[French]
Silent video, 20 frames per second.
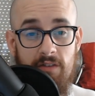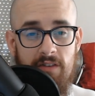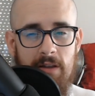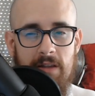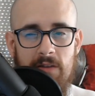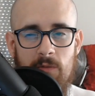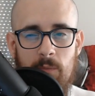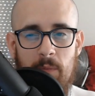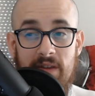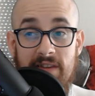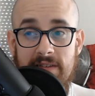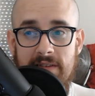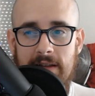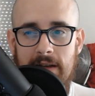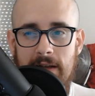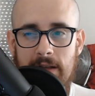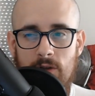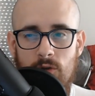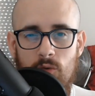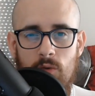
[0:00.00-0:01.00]
cette espèce
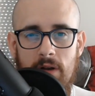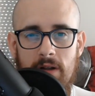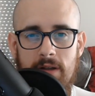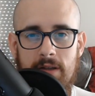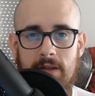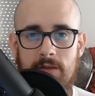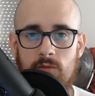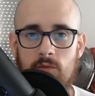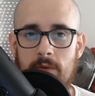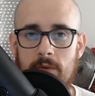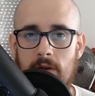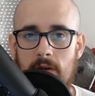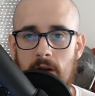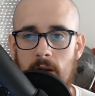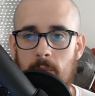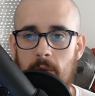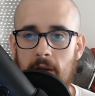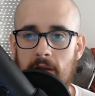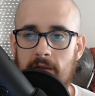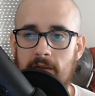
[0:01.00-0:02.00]
d'intro là qui vous met dans
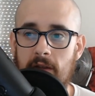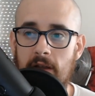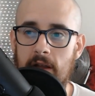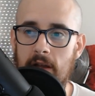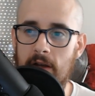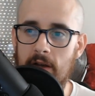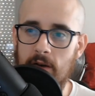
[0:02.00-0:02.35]
la place